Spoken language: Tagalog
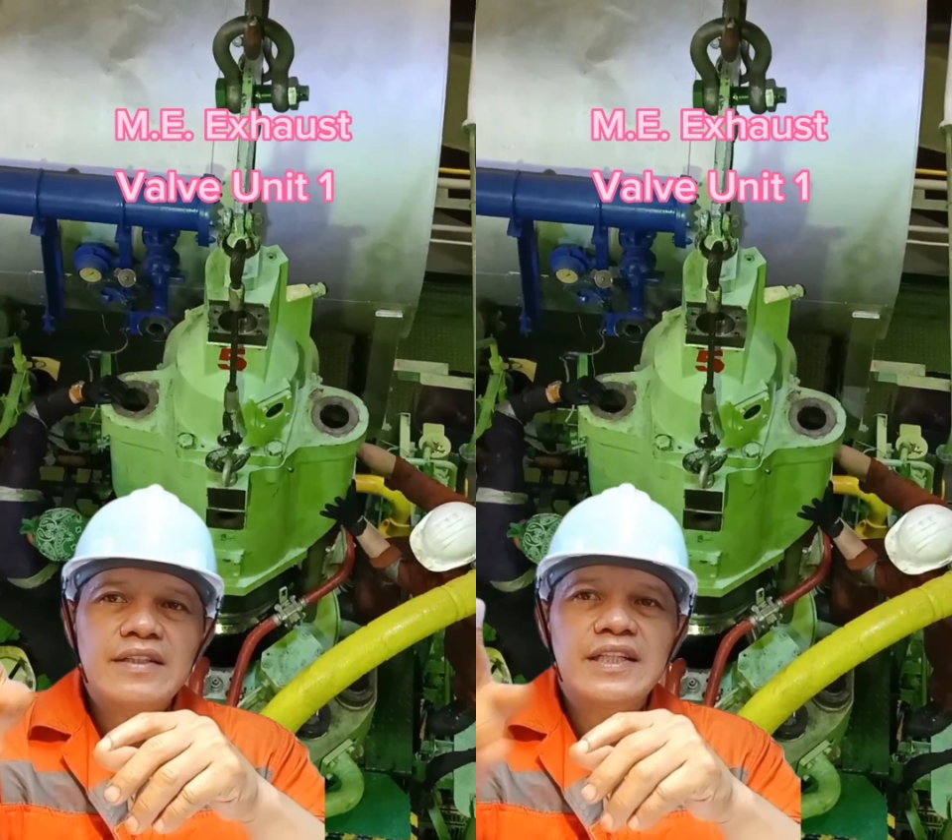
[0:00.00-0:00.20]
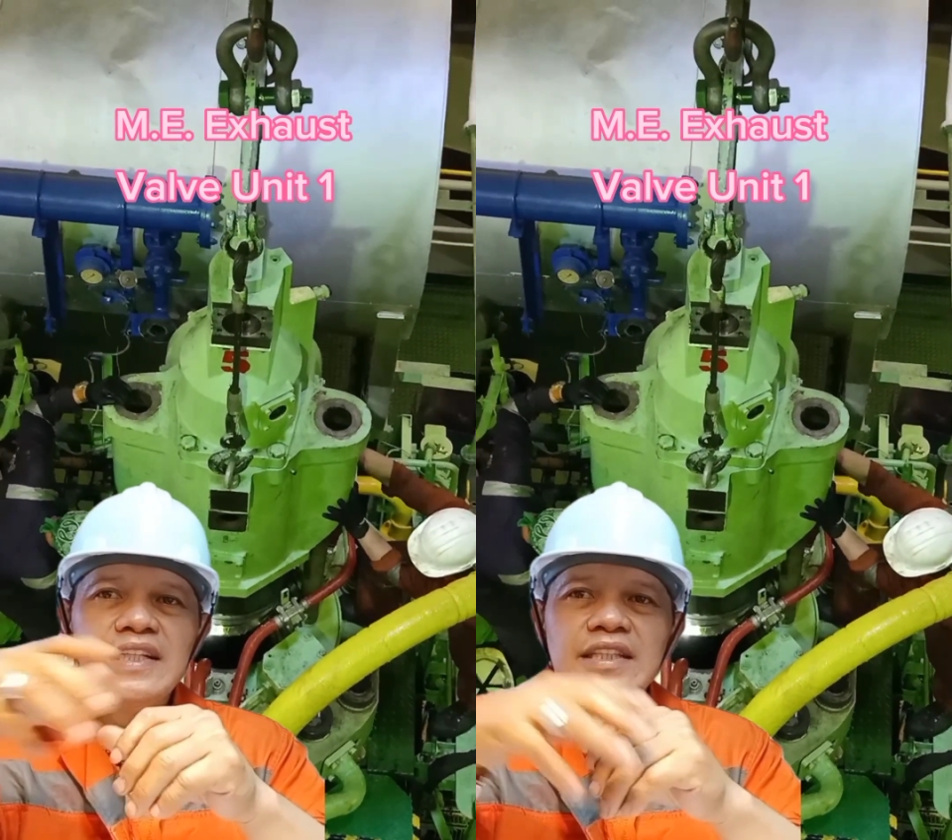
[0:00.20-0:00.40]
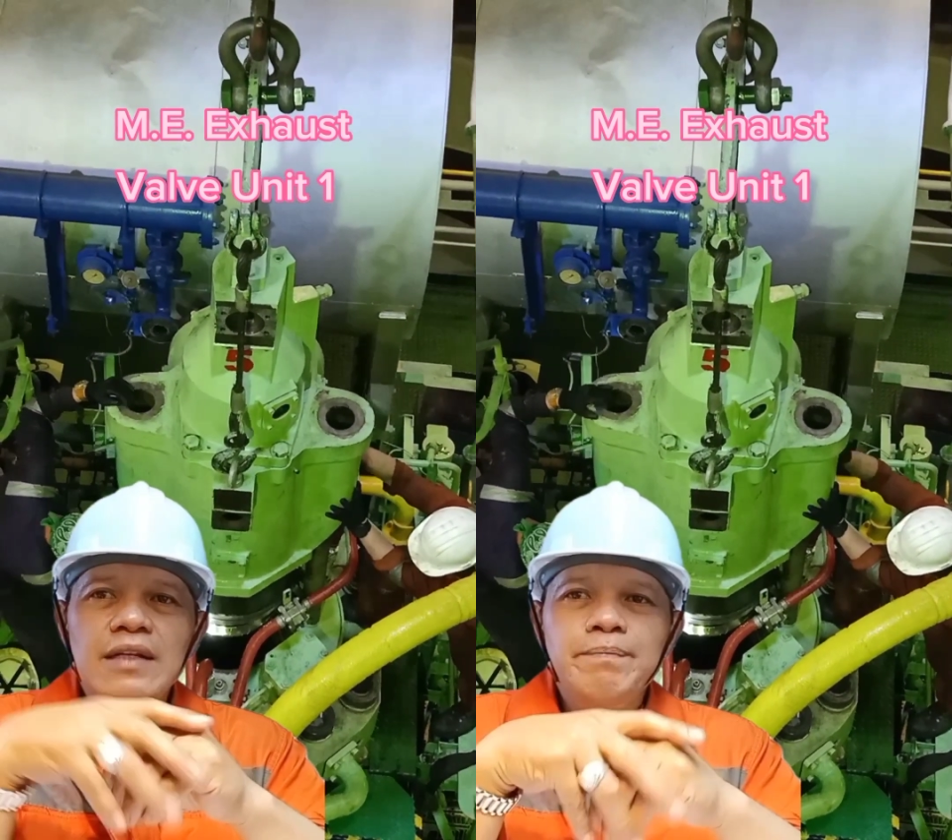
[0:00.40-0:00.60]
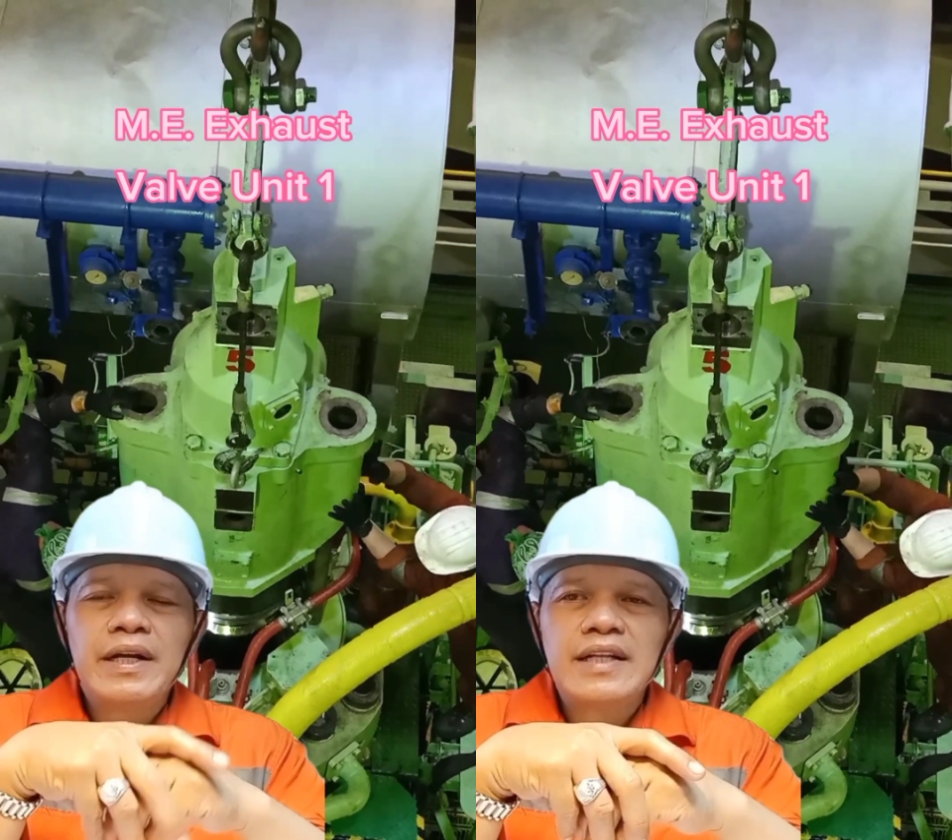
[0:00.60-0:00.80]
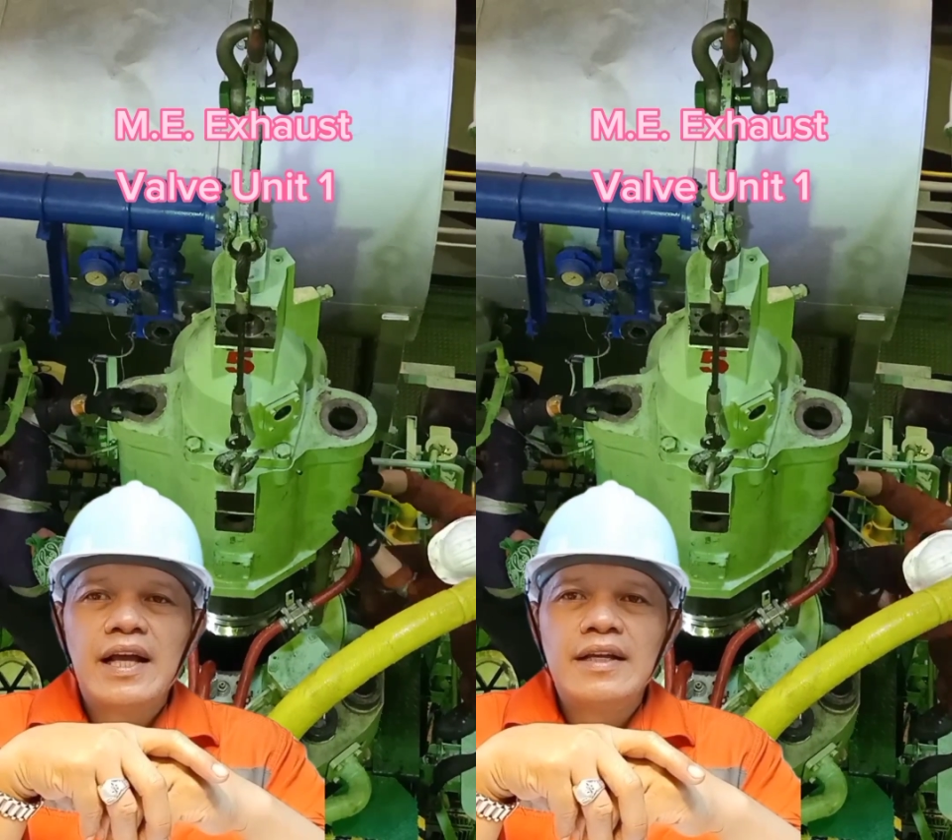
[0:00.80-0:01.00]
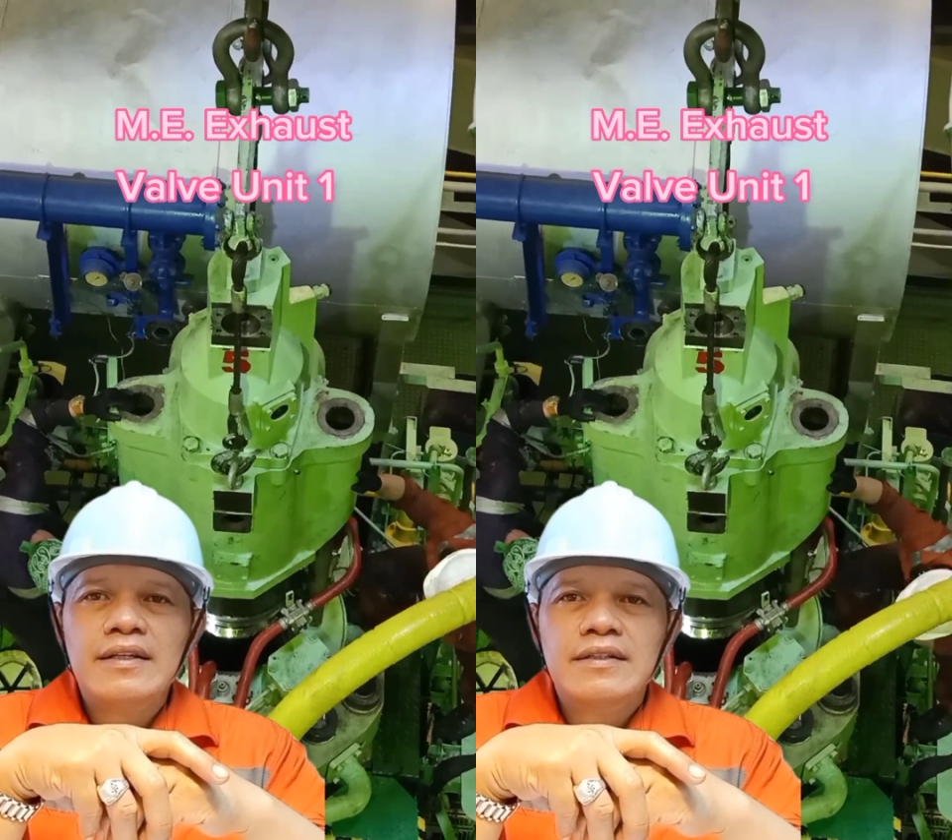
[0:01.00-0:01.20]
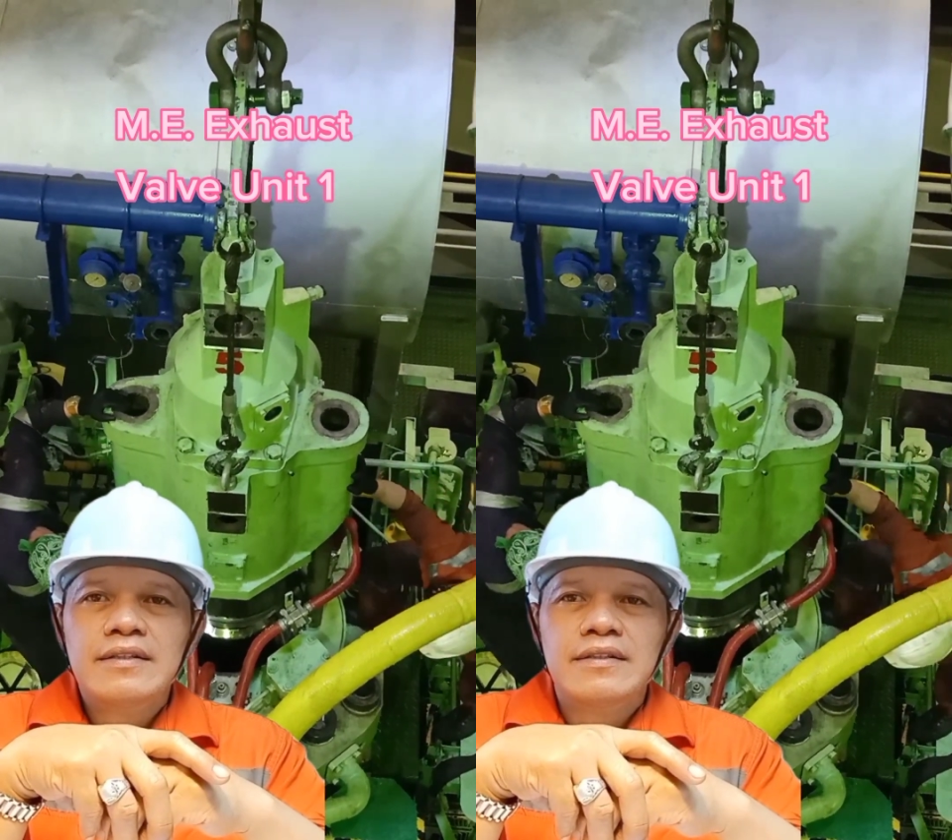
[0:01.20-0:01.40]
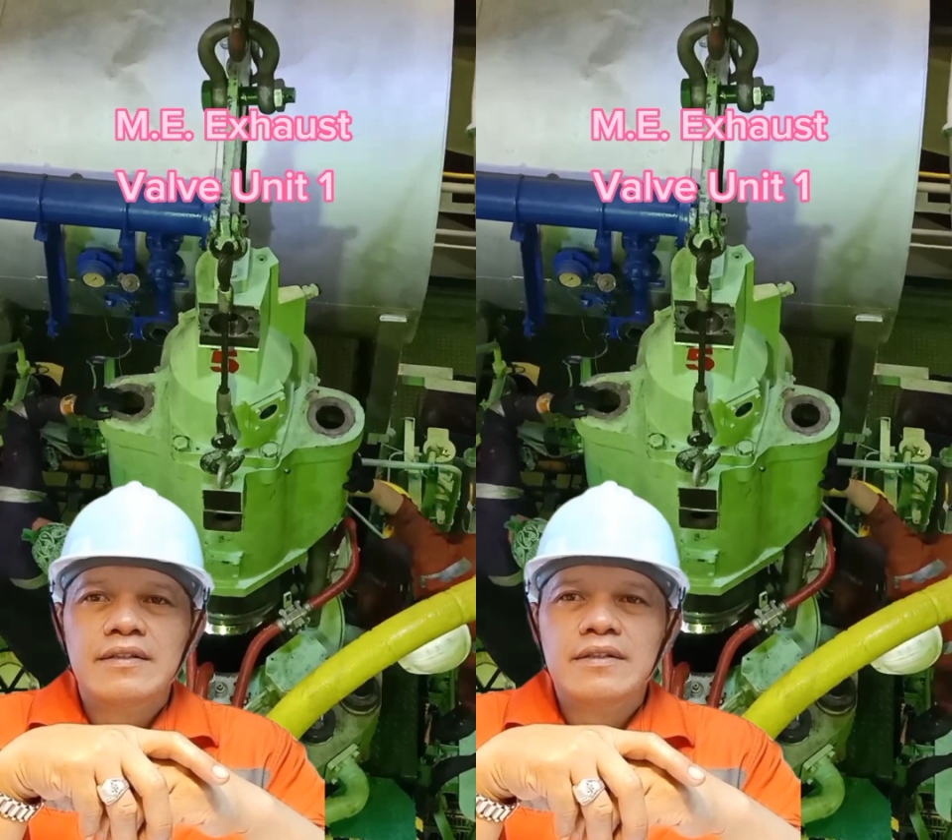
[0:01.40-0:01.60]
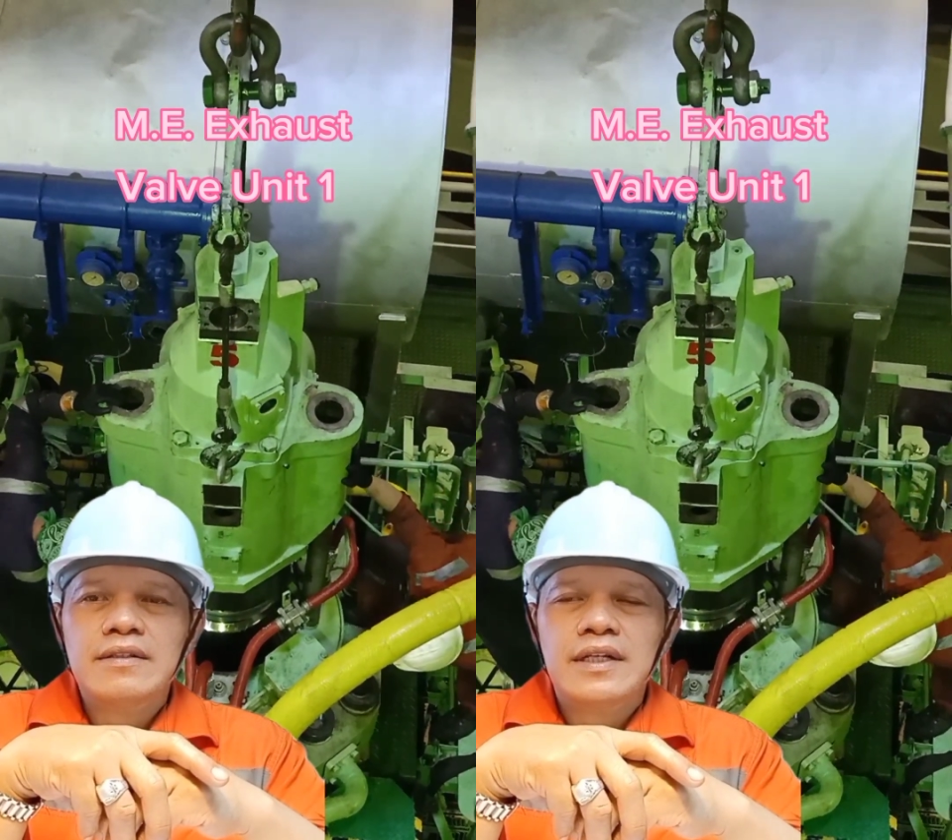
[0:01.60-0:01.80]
Sinasalpak na, no?